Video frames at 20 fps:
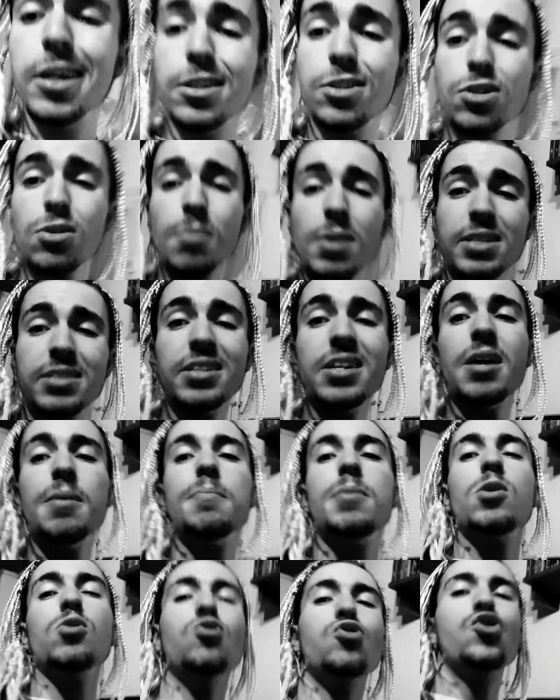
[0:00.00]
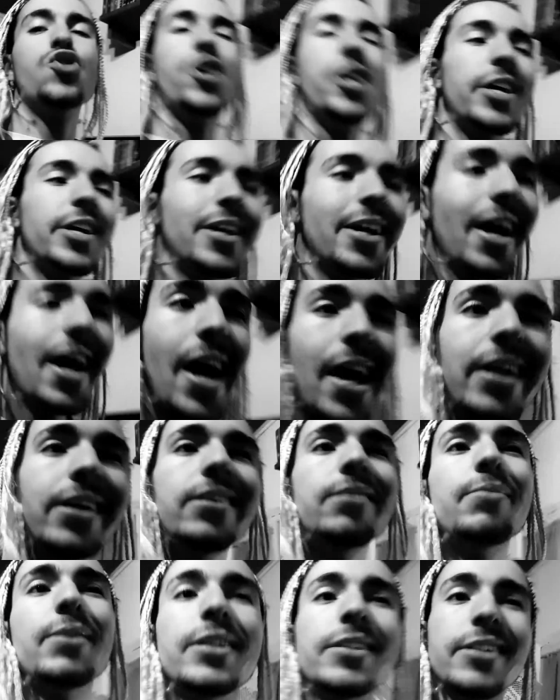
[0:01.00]
Insomma, sembra un
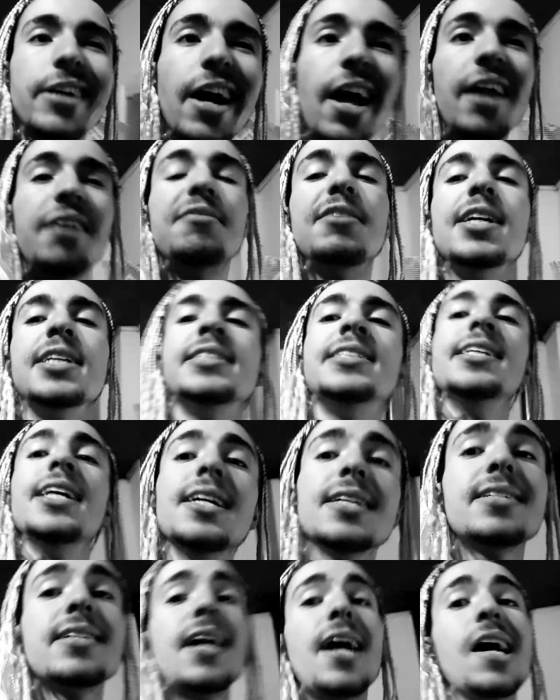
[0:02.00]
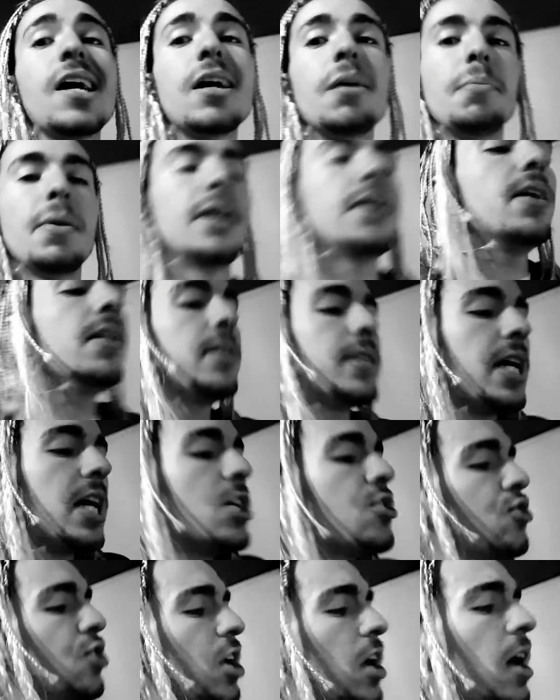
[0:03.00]
cercare di mandare avanti la saga, ma in
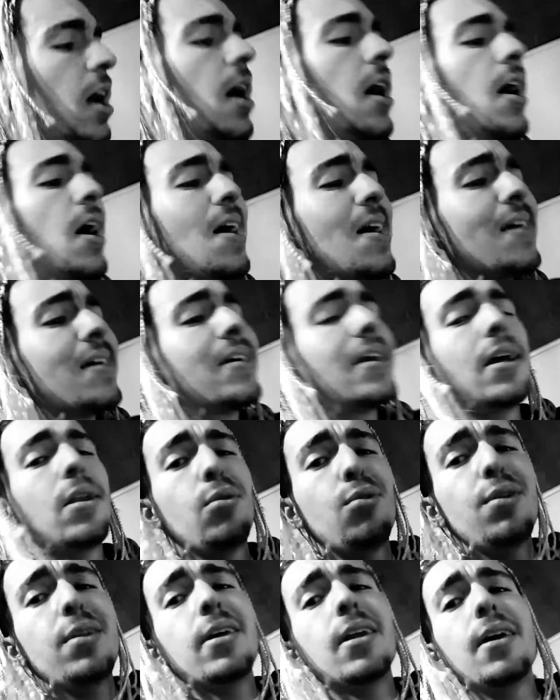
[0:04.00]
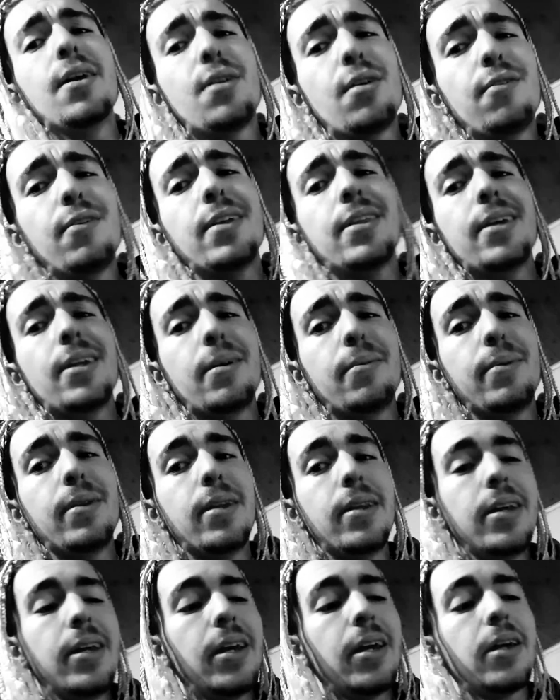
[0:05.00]
realtà c'ha anche lui delle trovatine
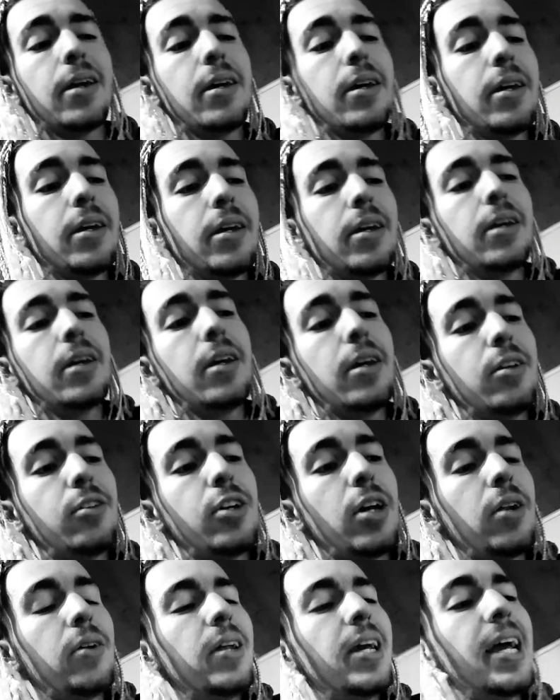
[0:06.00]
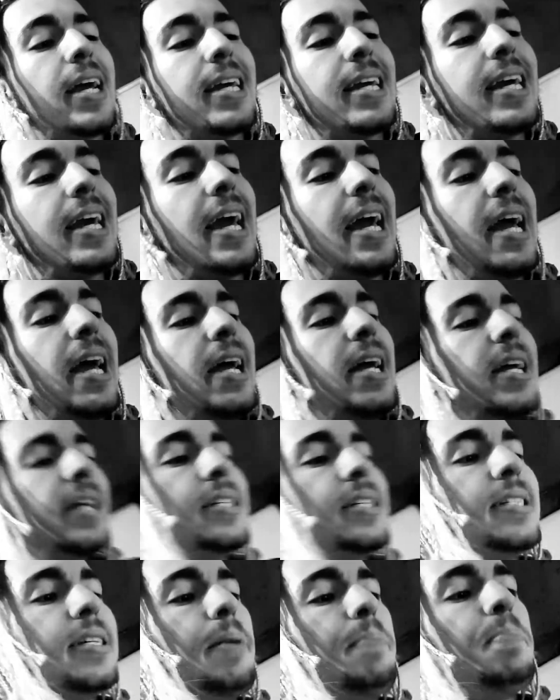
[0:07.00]
belline. Cioè, non è che
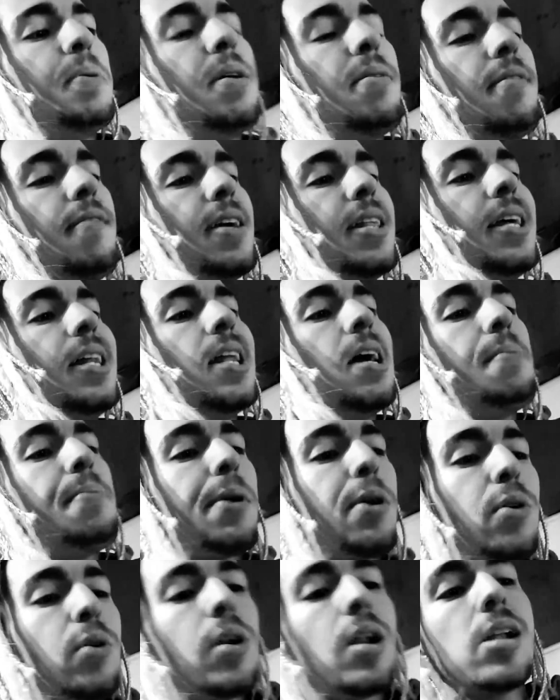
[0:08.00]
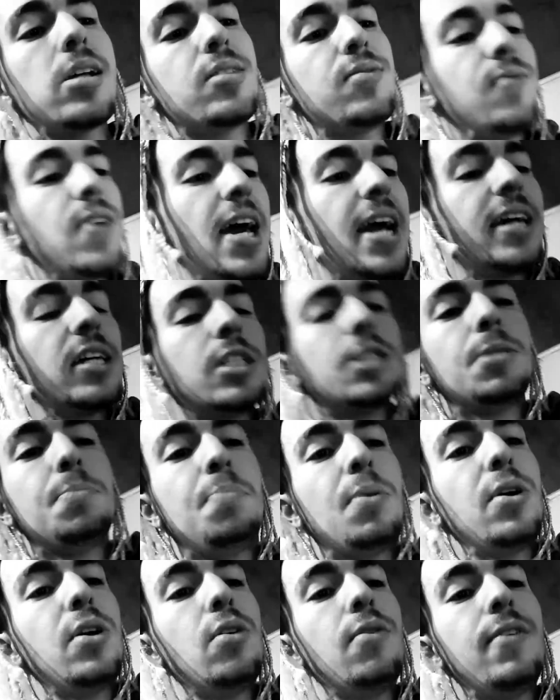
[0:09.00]
se prima vedi il Leprechaun a Las Vegas,
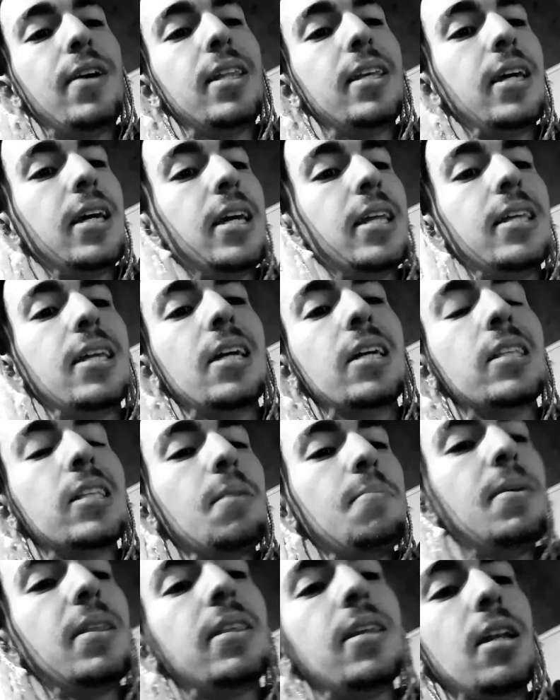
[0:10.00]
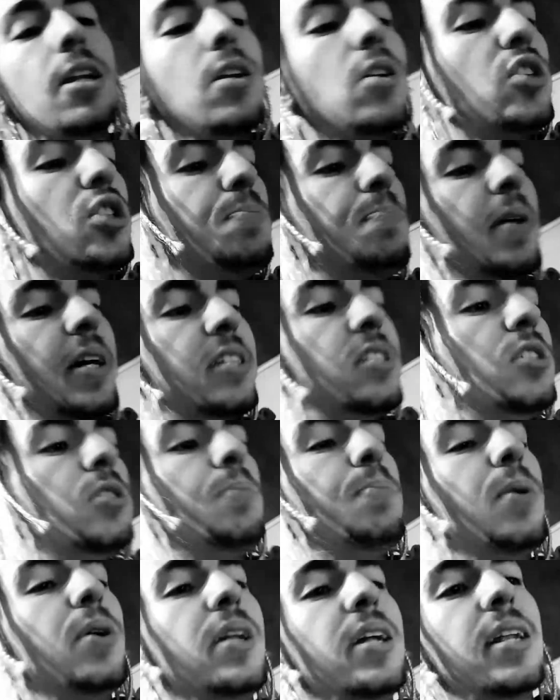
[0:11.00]
poi lo vedi direttamente nello
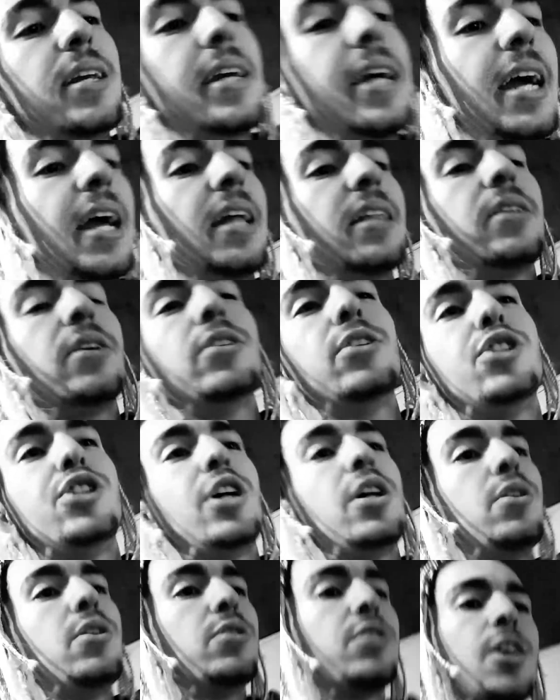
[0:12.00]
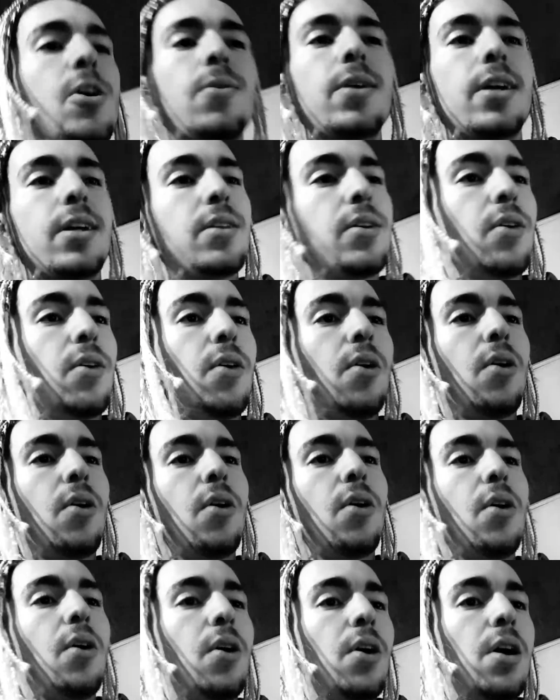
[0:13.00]
spazio, poi nel ghetto, dici hanno
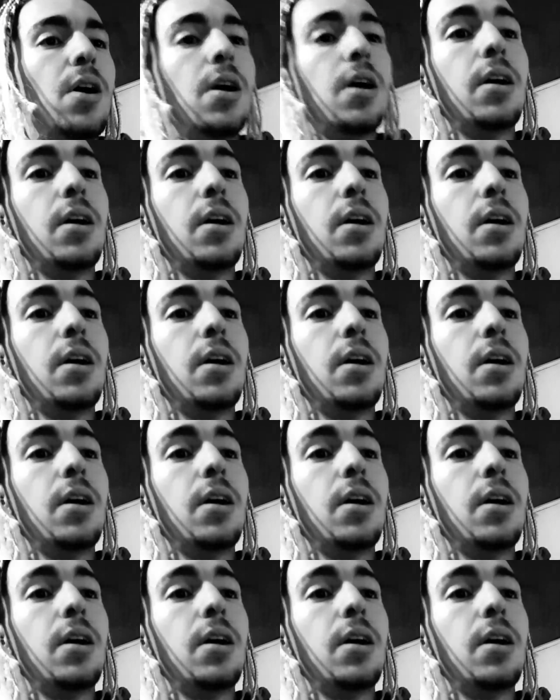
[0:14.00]
esaurito